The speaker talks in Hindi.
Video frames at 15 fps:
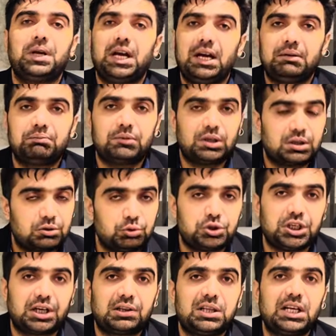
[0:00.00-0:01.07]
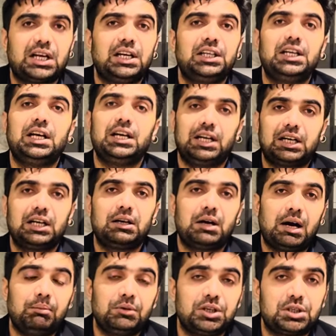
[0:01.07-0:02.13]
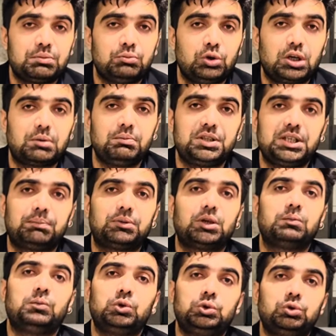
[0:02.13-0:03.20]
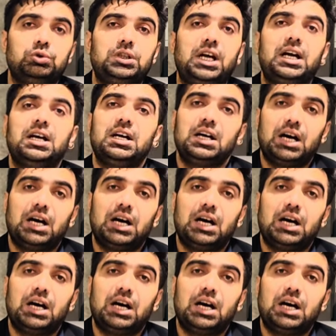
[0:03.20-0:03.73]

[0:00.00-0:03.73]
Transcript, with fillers: पर हैं कुछ अरसे के लिए लेकिन हम इस मुल्क में जब तक मौजूद हैं